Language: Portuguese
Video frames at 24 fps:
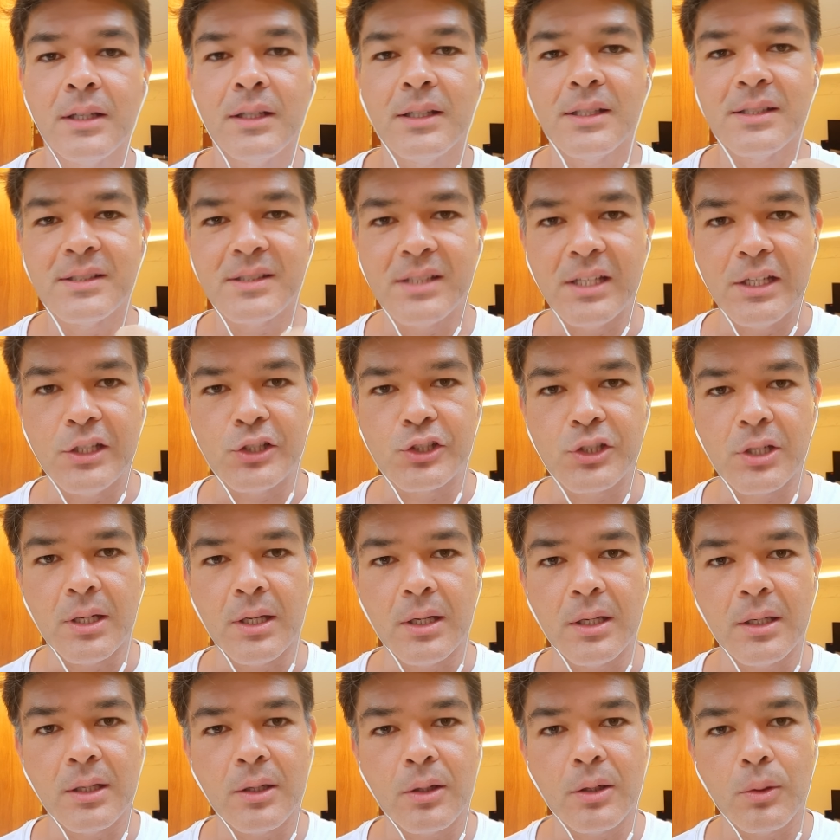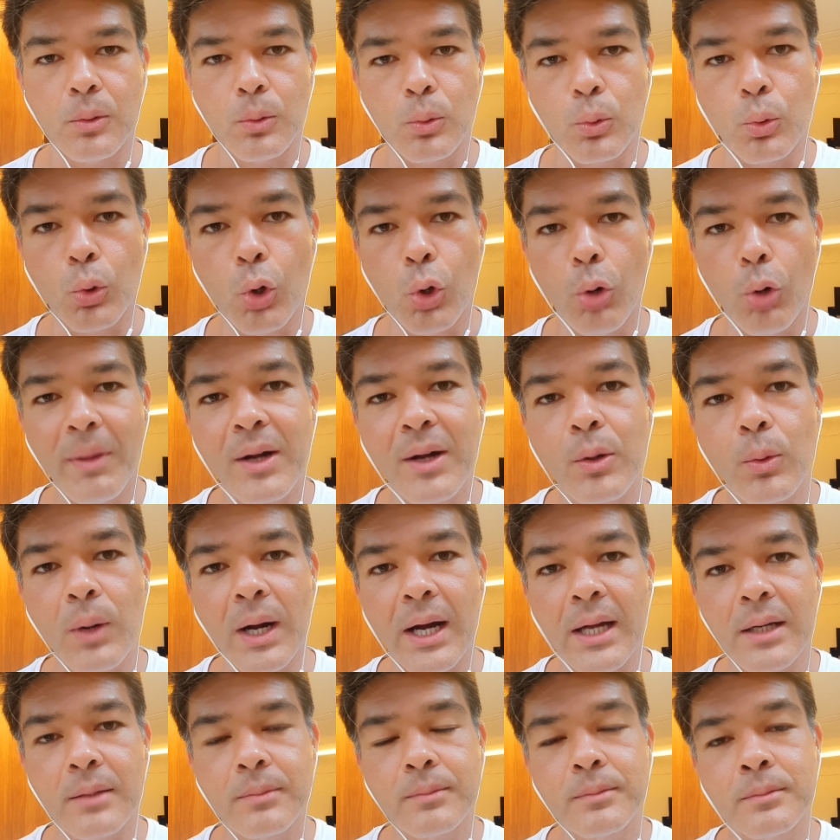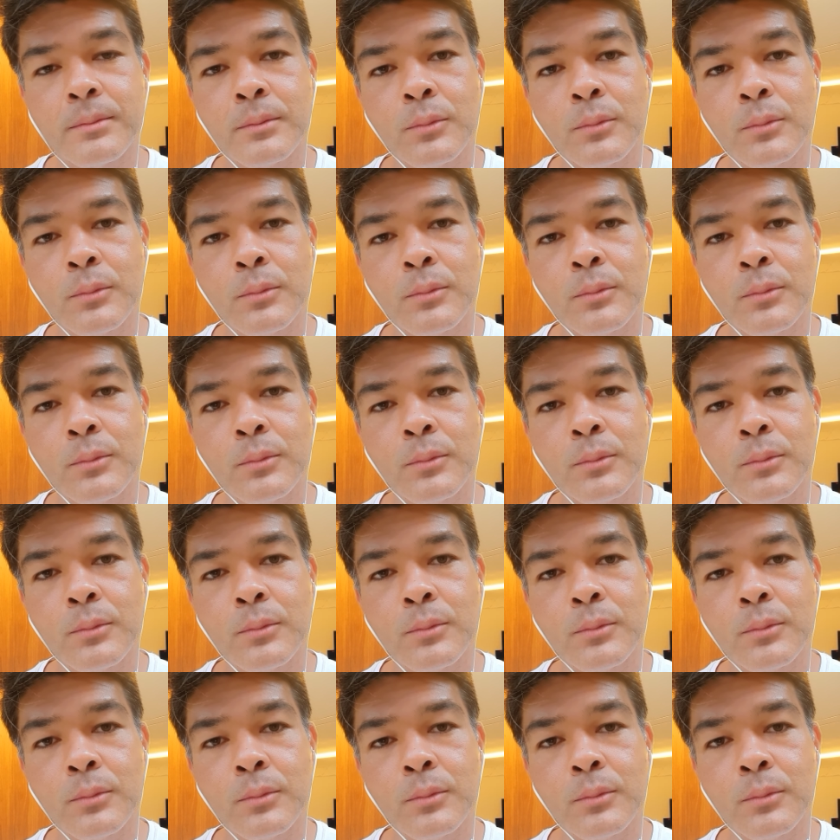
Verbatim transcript: seja goma guar,